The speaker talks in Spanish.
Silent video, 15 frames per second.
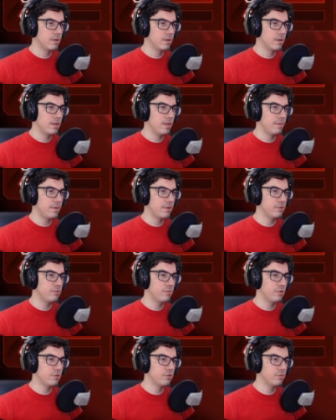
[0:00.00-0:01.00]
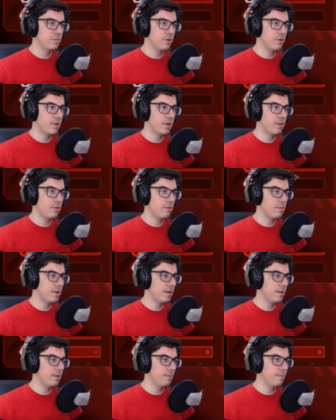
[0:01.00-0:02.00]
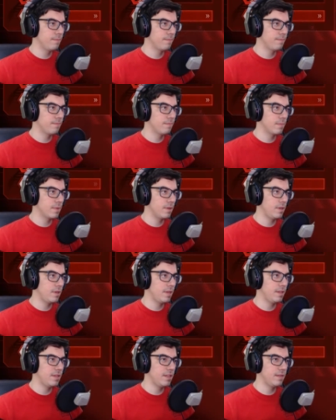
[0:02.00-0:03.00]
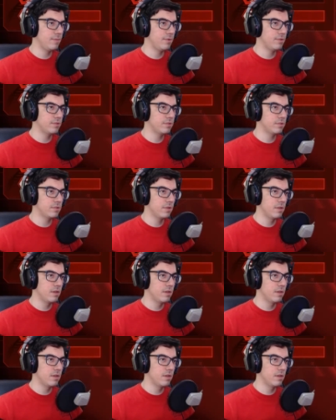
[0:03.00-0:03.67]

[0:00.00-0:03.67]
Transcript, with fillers: Climas húmedos, mejorado, ¿vale? Y aquí tenemos